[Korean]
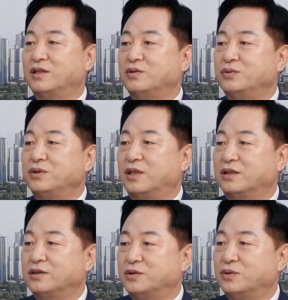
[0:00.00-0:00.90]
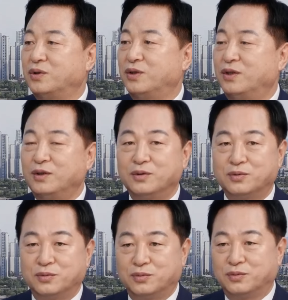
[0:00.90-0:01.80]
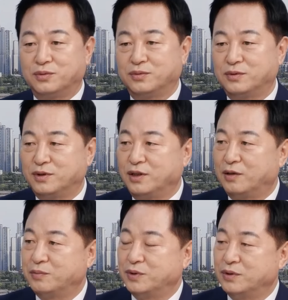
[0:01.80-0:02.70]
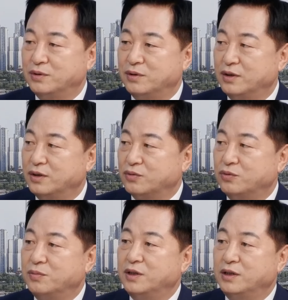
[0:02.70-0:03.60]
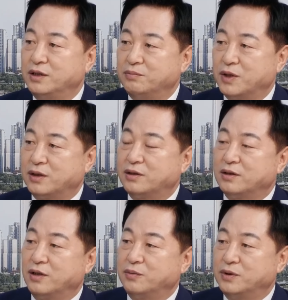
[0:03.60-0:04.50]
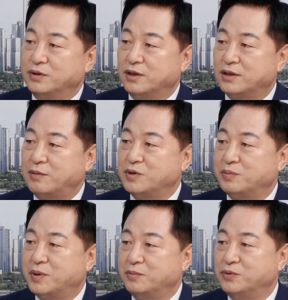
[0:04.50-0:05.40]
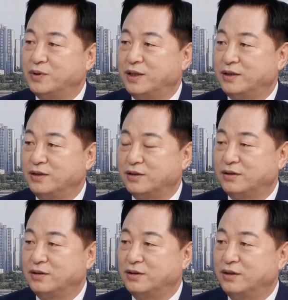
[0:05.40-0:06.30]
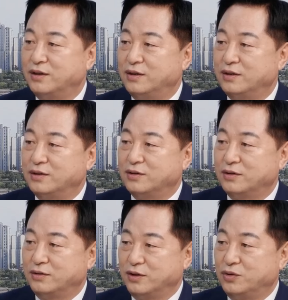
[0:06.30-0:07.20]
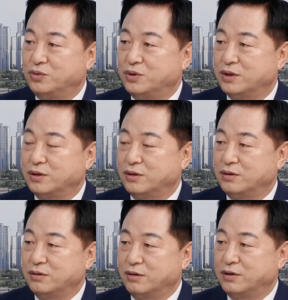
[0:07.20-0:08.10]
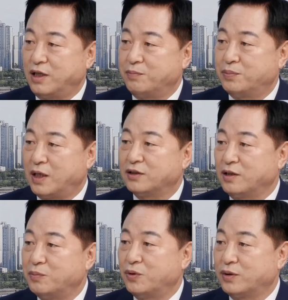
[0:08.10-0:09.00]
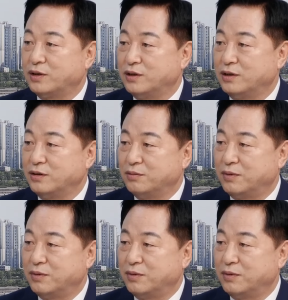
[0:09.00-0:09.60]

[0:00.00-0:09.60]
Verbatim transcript: 많이 우려하는 거죠. 음, 음. 지난번 국민의힘 같은 경우는 저 30대 무관이었던 이준석을 당 대표로까지 네.